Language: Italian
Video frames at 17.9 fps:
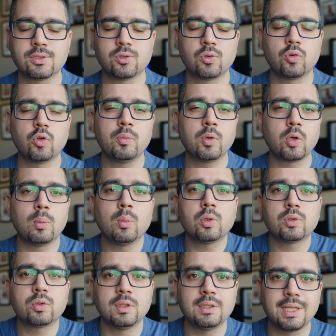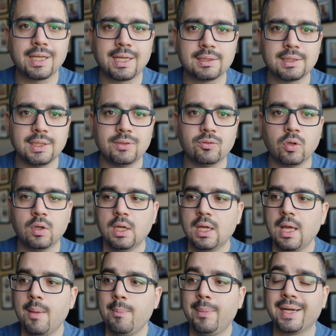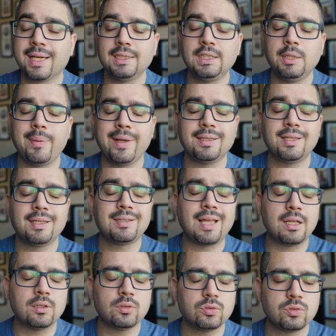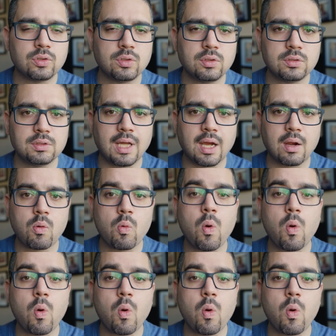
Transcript: sono un numero molto indicativo perché dipende tanto da